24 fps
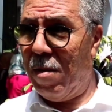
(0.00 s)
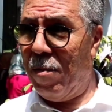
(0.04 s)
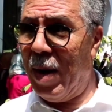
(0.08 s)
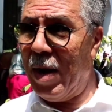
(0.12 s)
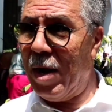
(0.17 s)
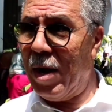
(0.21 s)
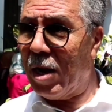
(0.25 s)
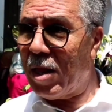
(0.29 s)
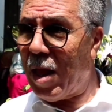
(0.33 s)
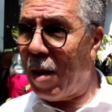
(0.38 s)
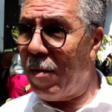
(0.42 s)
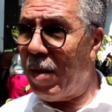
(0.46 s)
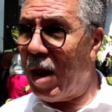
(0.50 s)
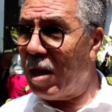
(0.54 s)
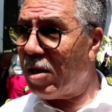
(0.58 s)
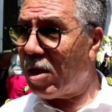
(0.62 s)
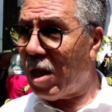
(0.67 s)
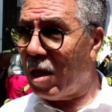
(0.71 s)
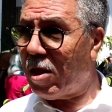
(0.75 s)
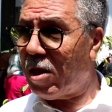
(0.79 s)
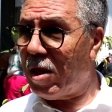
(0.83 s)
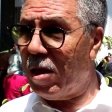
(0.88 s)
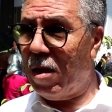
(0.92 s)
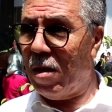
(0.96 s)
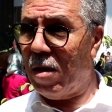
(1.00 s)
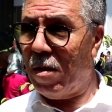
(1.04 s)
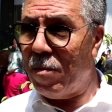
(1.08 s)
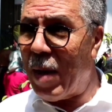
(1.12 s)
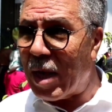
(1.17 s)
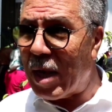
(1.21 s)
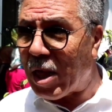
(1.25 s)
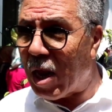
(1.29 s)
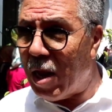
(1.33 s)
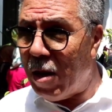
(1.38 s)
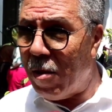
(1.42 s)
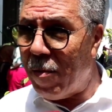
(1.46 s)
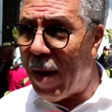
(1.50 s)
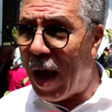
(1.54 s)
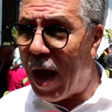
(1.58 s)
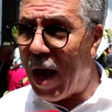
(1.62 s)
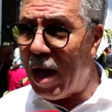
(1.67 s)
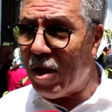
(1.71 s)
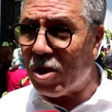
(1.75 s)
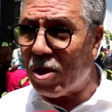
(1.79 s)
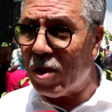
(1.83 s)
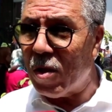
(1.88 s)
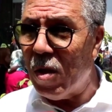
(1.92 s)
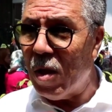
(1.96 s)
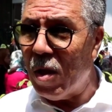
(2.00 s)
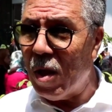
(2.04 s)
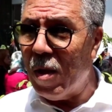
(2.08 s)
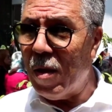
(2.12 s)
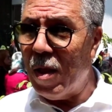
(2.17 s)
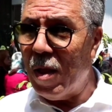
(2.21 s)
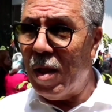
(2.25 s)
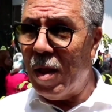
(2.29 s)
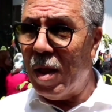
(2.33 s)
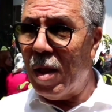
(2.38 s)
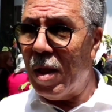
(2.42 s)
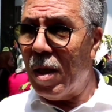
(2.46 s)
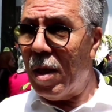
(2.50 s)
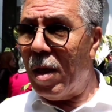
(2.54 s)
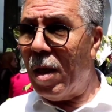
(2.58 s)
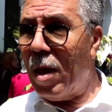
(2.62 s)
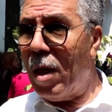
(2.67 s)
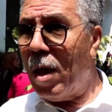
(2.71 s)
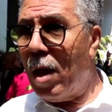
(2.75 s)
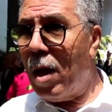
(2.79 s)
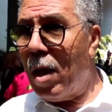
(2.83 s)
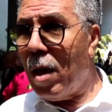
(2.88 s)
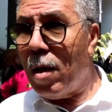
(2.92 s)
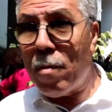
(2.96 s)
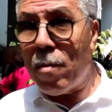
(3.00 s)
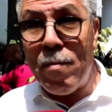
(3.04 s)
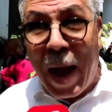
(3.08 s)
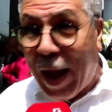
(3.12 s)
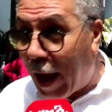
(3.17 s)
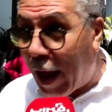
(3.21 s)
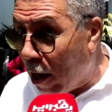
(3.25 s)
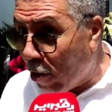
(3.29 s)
من النظام الاساسي ما سلمهاش آه ما